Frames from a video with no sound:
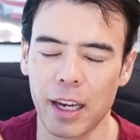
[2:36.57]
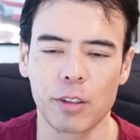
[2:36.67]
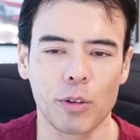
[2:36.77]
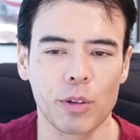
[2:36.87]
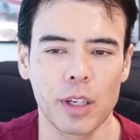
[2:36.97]
ル
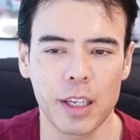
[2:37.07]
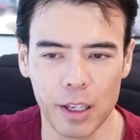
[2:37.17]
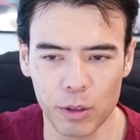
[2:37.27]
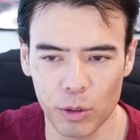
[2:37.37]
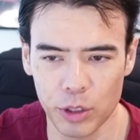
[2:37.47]
の方で
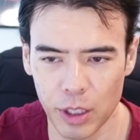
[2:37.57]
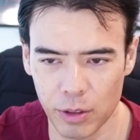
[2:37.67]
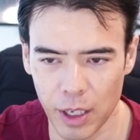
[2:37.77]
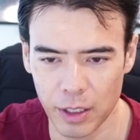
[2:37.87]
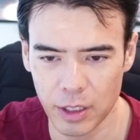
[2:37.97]
検討してく
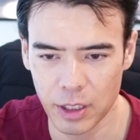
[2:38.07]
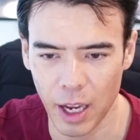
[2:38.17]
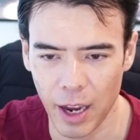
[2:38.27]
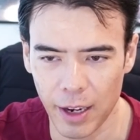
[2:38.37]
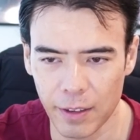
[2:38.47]
だ
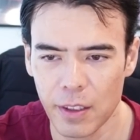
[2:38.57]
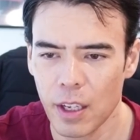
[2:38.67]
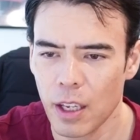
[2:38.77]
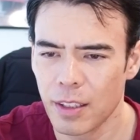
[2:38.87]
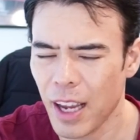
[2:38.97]
さい。
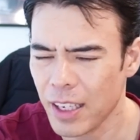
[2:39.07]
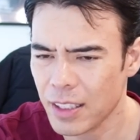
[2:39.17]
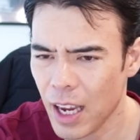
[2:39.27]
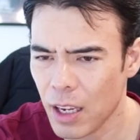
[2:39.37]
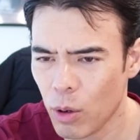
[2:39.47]
だい
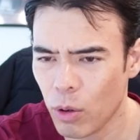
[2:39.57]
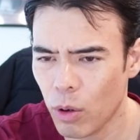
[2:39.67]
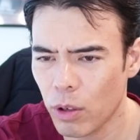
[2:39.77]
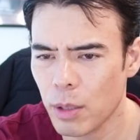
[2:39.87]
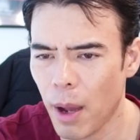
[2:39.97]
たいこ
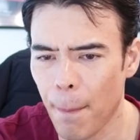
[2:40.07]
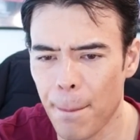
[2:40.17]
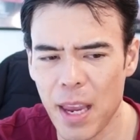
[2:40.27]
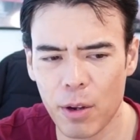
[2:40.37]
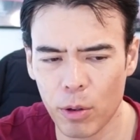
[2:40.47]
こ、今、
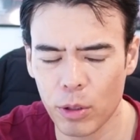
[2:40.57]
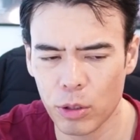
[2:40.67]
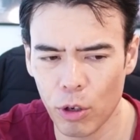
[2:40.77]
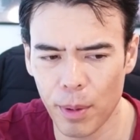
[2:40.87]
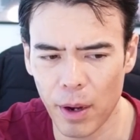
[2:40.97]
米国
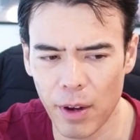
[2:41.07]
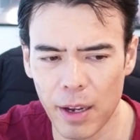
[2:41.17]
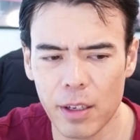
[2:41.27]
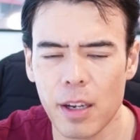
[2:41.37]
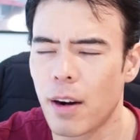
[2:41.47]
相場
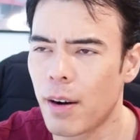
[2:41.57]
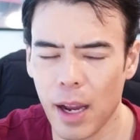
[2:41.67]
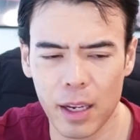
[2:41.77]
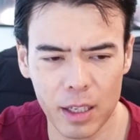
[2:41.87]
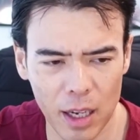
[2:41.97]
は
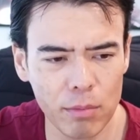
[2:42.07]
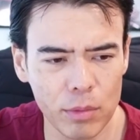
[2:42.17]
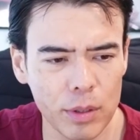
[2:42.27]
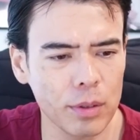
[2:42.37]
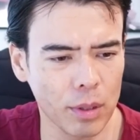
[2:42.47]
楽観
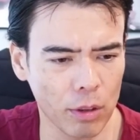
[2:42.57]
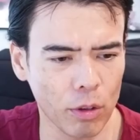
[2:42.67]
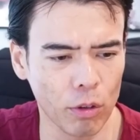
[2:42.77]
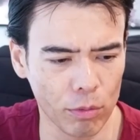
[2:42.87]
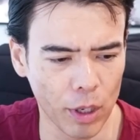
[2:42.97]
ムードだと
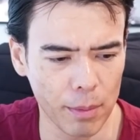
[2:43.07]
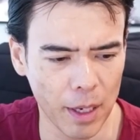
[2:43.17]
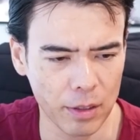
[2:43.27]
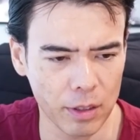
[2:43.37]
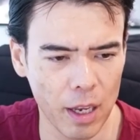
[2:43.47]
思いま
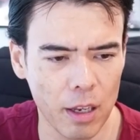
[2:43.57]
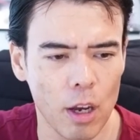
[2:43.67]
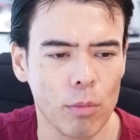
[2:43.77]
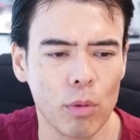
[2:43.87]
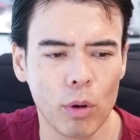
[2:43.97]
すね。
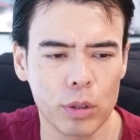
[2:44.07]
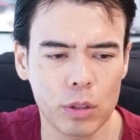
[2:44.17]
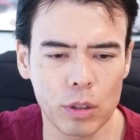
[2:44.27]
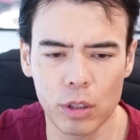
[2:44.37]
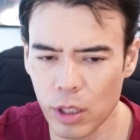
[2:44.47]
もうす
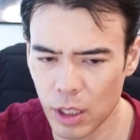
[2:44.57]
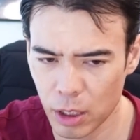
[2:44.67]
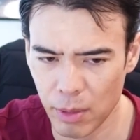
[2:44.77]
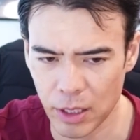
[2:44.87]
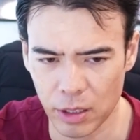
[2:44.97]
ぐ
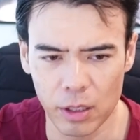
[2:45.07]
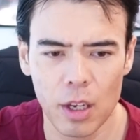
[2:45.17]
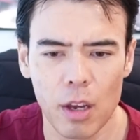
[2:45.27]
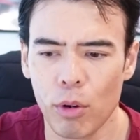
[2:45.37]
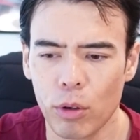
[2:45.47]
クリスマス、
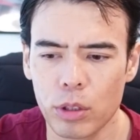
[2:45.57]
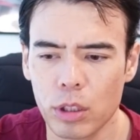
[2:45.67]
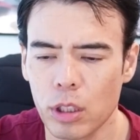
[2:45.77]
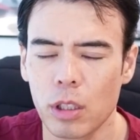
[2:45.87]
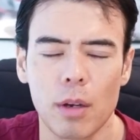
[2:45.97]
もうす
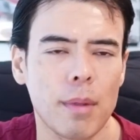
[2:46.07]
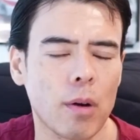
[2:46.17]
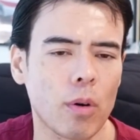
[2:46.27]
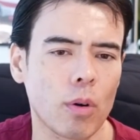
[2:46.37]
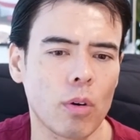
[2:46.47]
ぐ、まあ、ここ